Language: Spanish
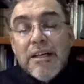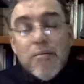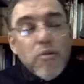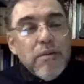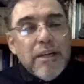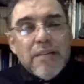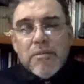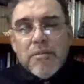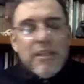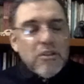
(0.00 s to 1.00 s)
Muy bien,
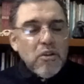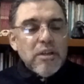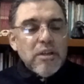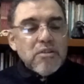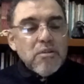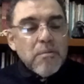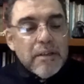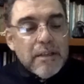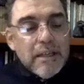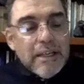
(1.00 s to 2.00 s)
y todo esto,
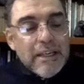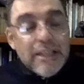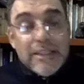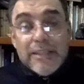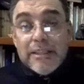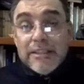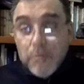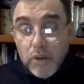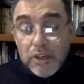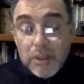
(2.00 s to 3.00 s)
el
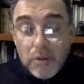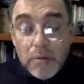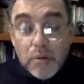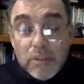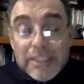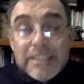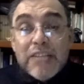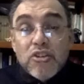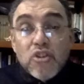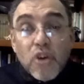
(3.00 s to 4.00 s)
testimonio de Juan el Bautista
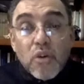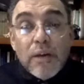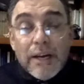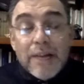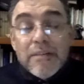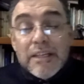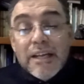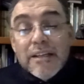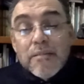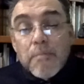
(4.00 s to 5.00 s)
en torno a la
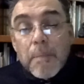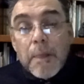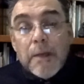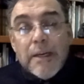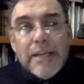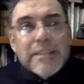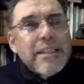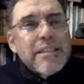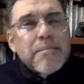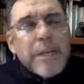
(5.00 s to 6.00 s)
Navidad,
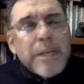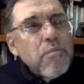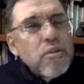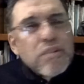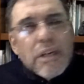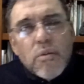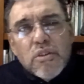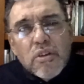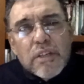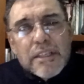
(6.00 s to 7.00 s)
es, primo
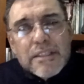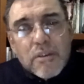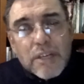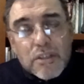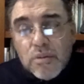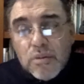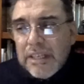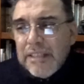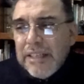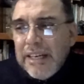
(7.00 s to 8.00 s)
segundo del Señor Jesús
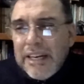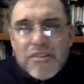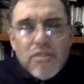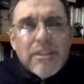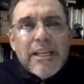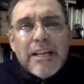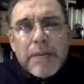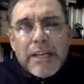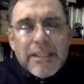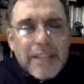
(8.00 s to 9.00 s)
en, relación de la
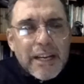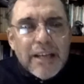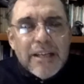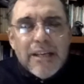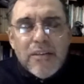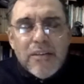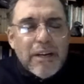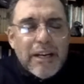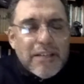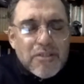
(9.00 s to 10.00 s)
parentela, no en
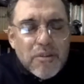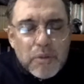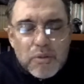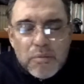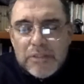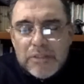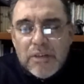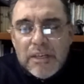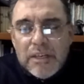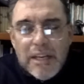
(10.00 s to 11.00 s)
relación, por supuesto,
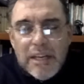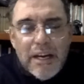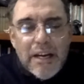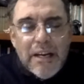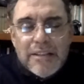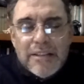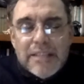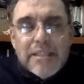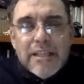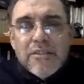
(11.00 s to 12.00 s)
a, la
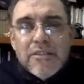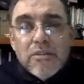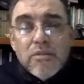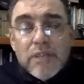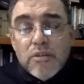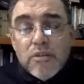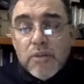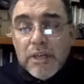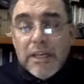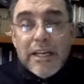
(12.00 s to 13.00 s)
esencia del Señor Jesucristo,
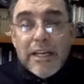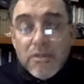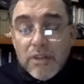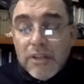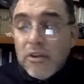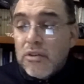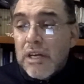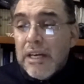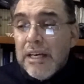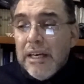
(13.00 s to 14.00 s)
porque él era hijo de Dios,
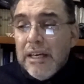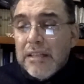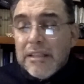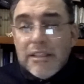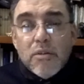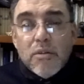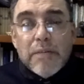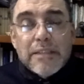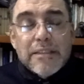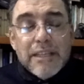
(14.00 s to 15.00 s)
en el sentido
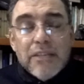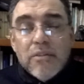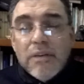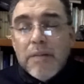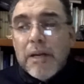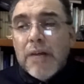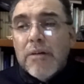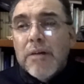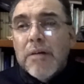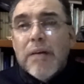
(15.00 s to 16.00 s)
más estricto de la
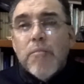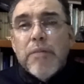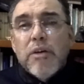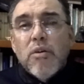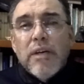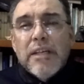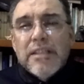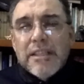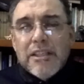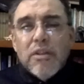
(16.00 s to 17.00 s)
palabra, pero en el
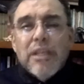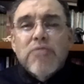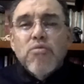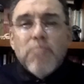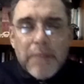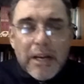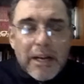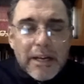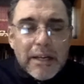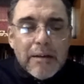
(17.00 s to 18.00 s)
sentido de su
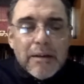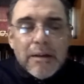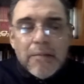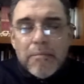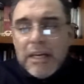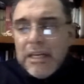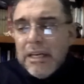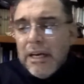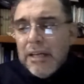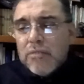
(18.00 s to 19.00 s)
mamá, eh,
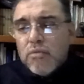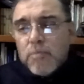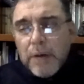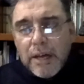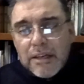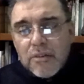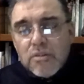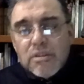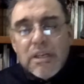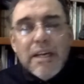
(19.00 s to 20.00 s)
María y de su padre
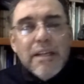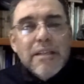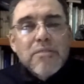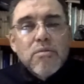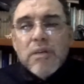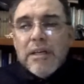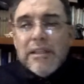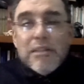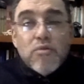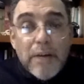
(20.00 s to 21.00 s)
José, de su,
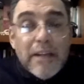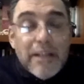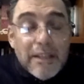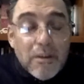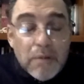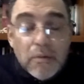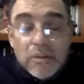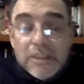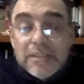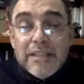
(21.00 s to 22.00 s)
de su madre de Juan
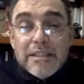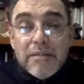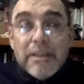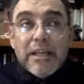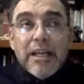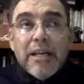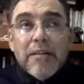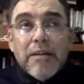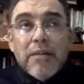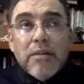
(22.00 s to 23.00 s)
Bautista, Elizabeth, que
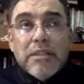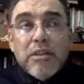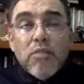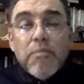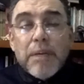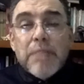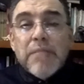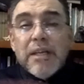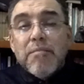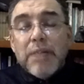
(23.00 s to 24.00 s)
era algo así como
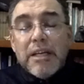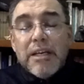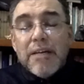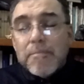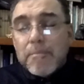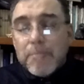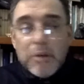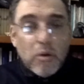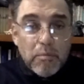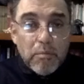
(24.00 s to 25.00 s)
prima de María,
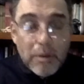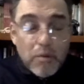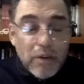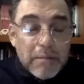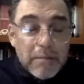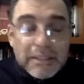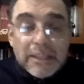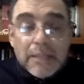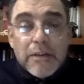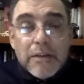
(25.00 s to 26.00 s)
pero una mujer
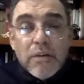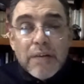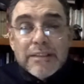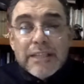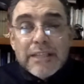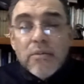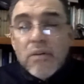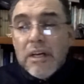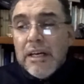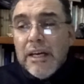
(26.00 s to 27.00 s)
bastante mayor que había estado
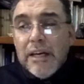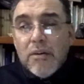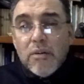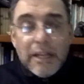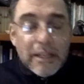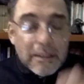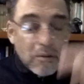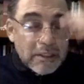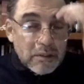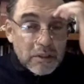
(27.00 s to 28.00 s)
eh, con, la,
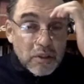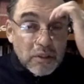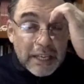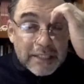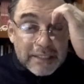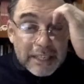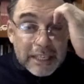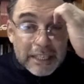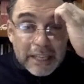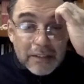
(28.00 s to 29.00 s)
con, la, situación de la
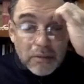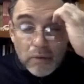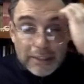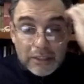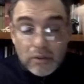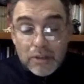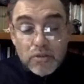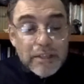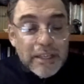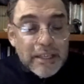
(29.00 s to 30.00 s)
esterilidad durante toda
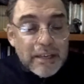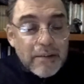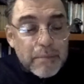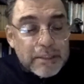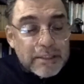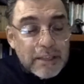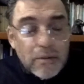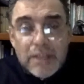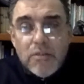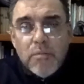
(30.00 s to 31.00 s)
su vida y había
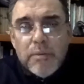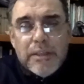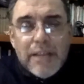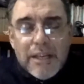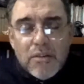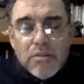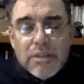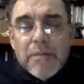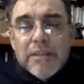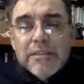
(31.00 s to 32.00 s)
pensado que no tendría hijos
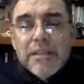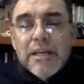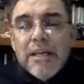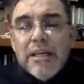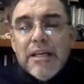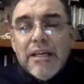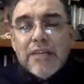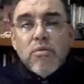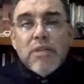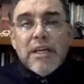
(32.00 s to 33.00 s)
jamás. Y
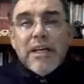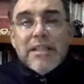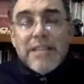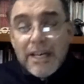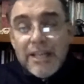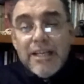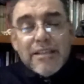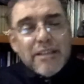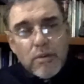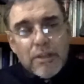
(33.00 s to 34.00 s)
resulta que Zacarías,
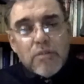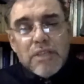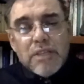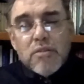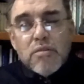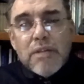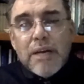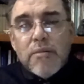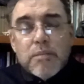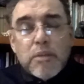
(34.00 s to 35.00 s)
recuerden ustedes, lo
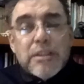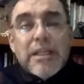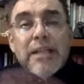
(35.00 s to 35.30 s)
estudiamos después de ir al